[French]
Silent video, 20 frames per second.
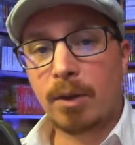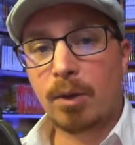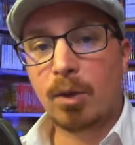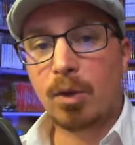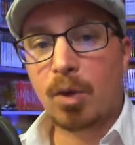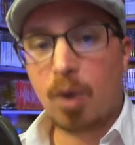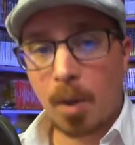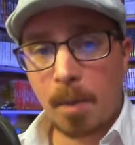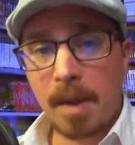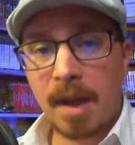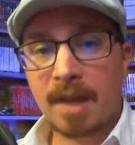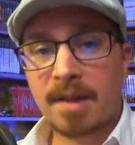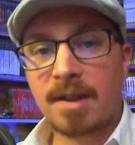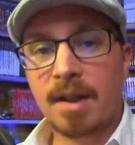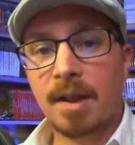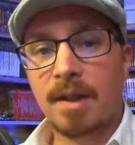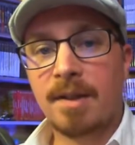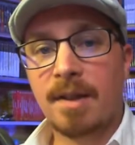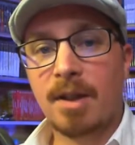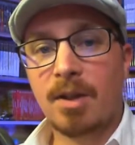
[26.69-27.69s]

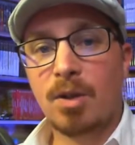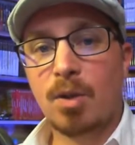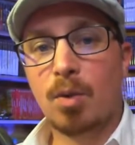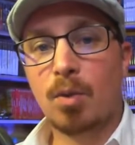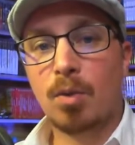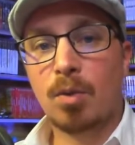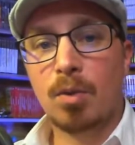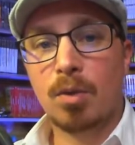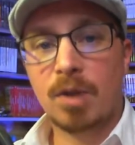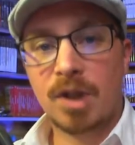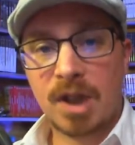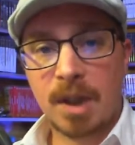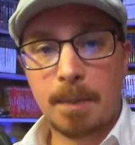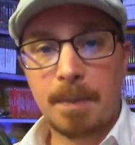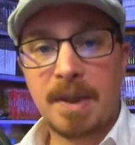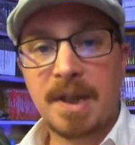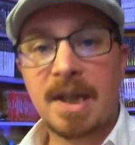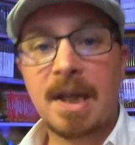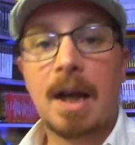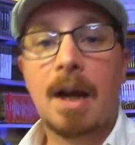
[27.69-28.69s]
commercialisation chez
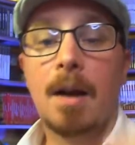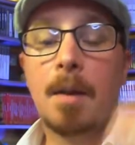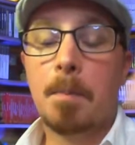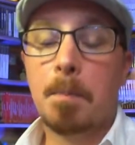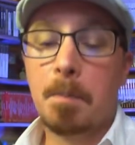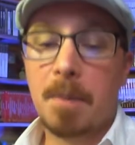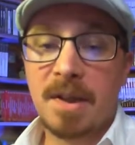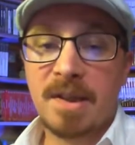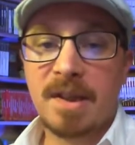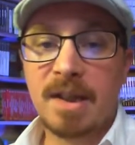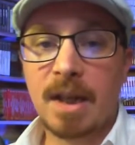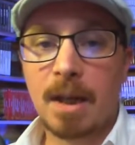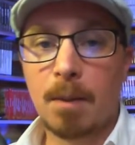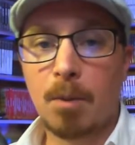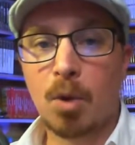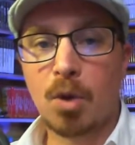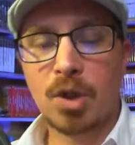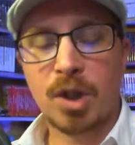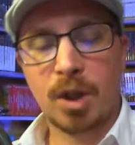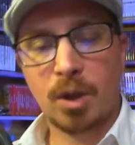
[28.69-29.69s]
Pika mais
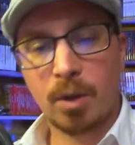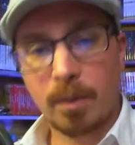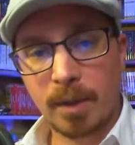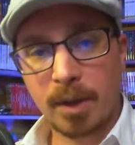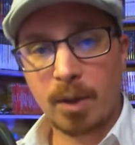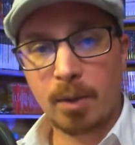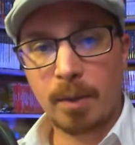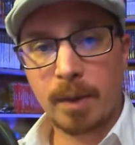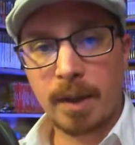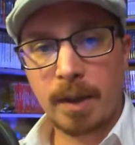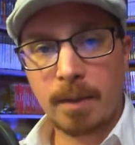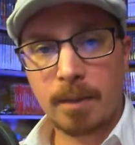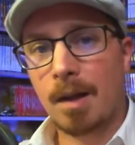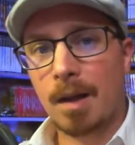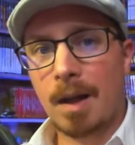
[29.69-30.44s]
également chez Nobinobi.